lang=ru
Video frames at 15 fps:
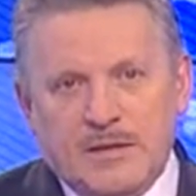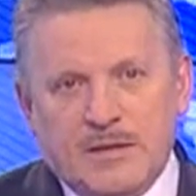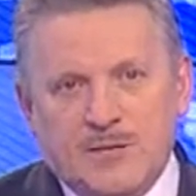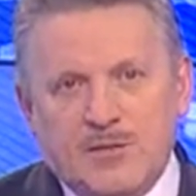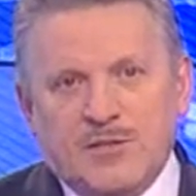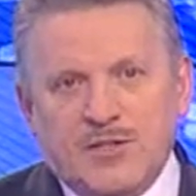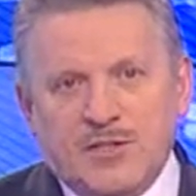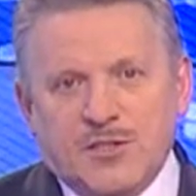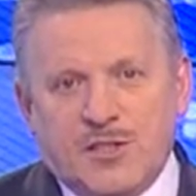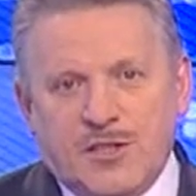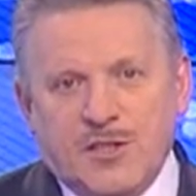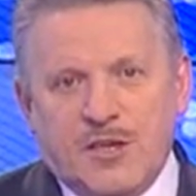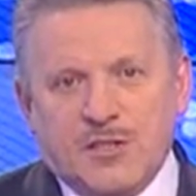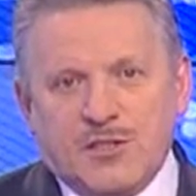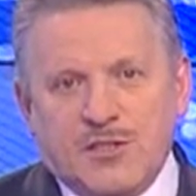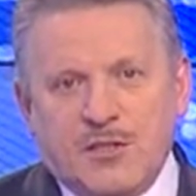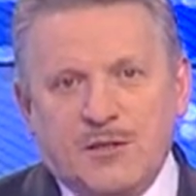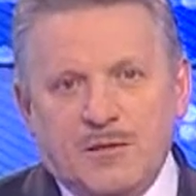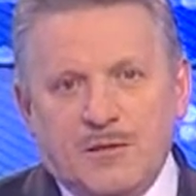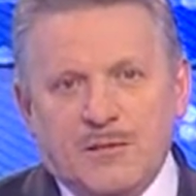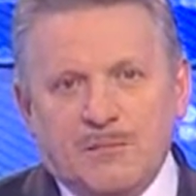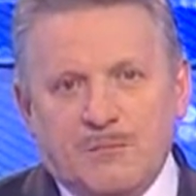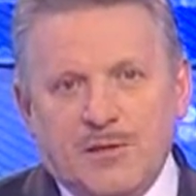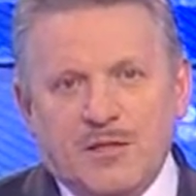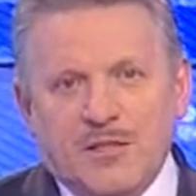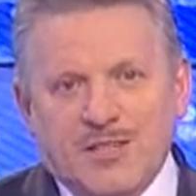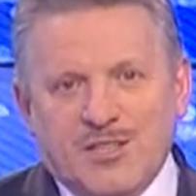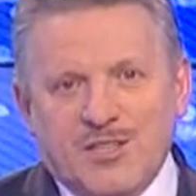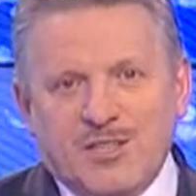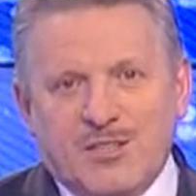2013 был
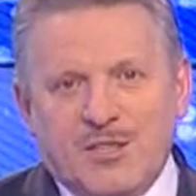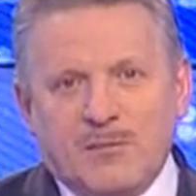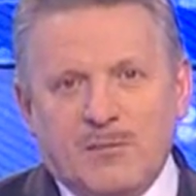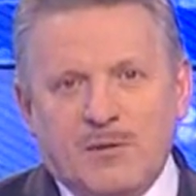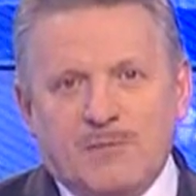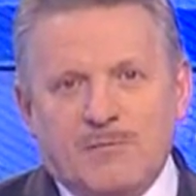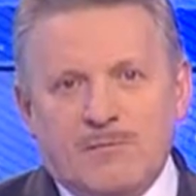насыщен